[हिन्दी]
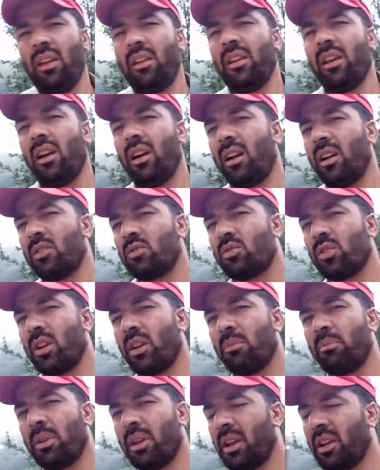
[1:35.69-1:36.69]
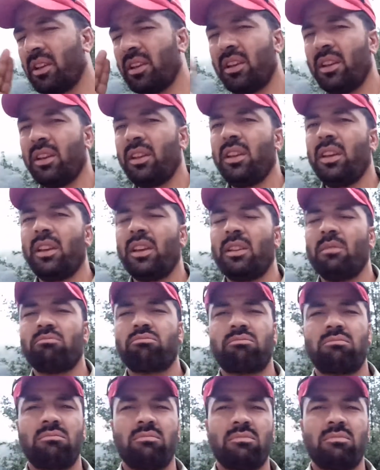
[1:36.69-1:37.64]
या जो है मेरा ये नहीं है कि